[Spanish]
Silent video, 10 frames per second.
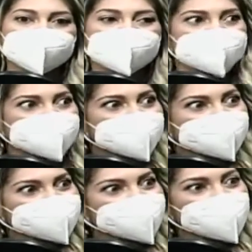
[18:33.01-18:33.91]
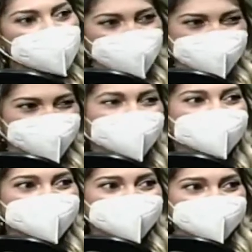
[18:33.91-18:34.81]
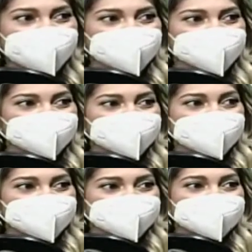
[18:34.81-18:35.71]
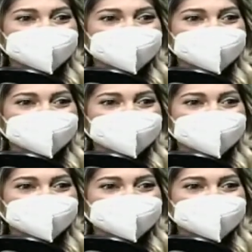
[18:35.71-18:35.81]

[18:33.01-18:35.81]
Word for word: es con estos aspectos negativos, ¿sí?